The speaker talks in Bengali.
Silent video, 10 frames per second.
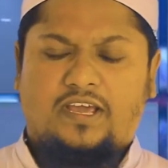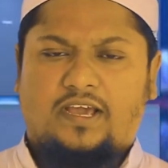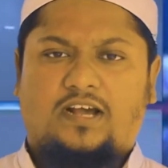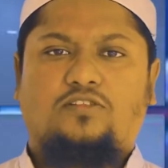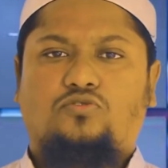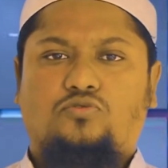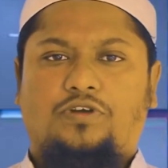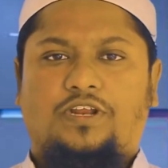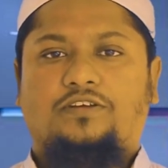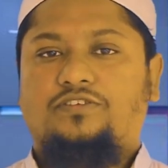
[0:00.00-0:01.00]

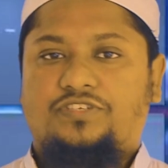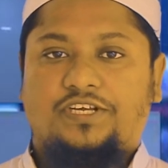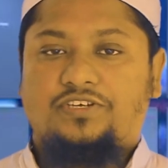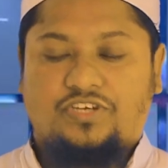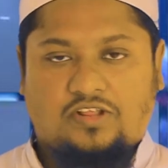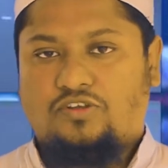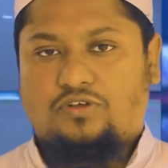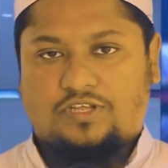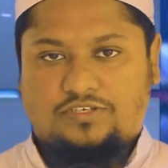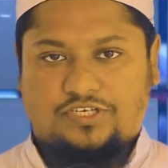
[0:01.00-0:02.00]
একাত্তরের যেই
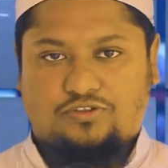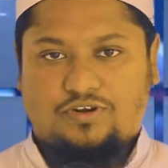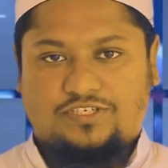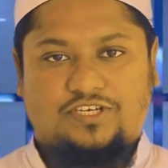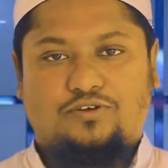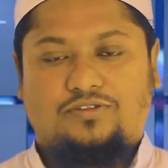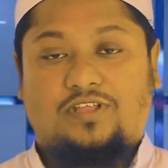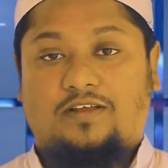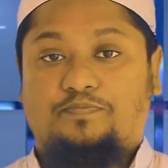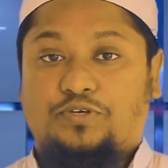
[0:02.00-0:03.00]
স্বাধীনতার চেতনা ছিল
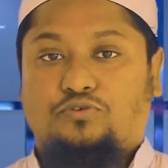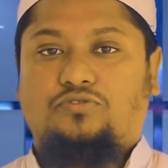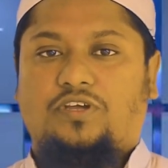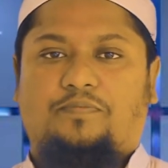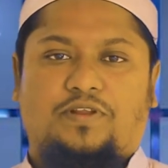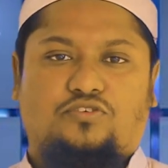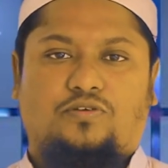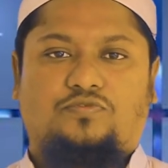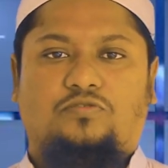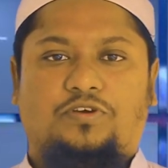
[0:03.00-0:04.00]
তার বিরুদ্ধে আপনারা
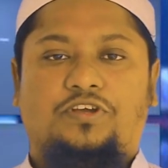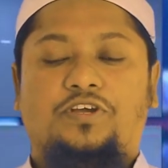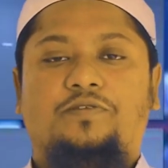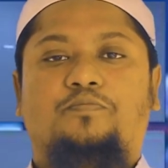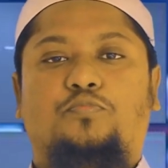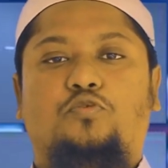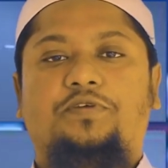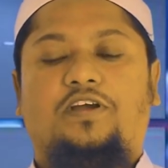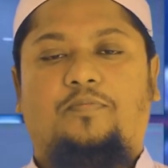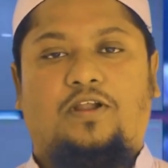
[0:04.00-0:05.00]
সবসময়
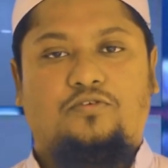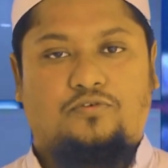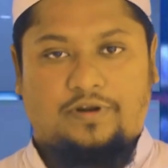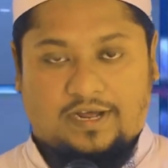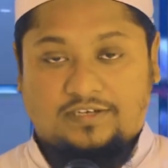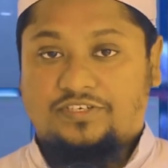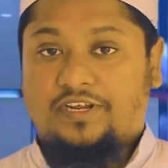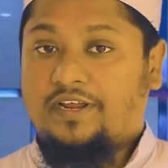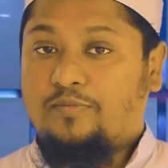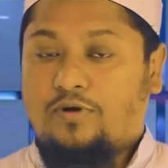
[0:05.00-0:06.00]
ভূমিকা পালন করে
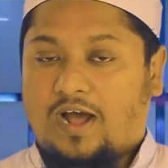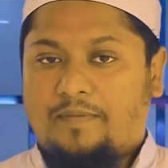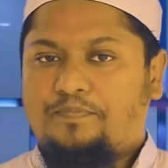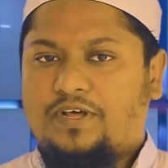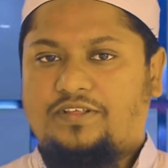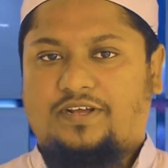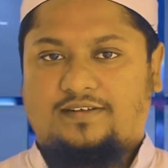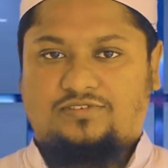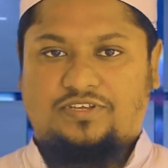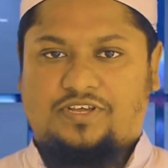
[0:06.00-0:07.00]
আসছেন এবং আপনাদের
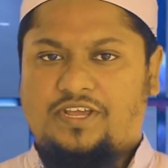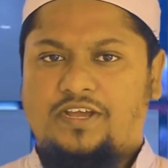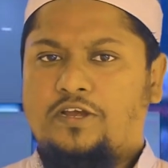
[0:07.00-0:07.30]
কাছ থেকে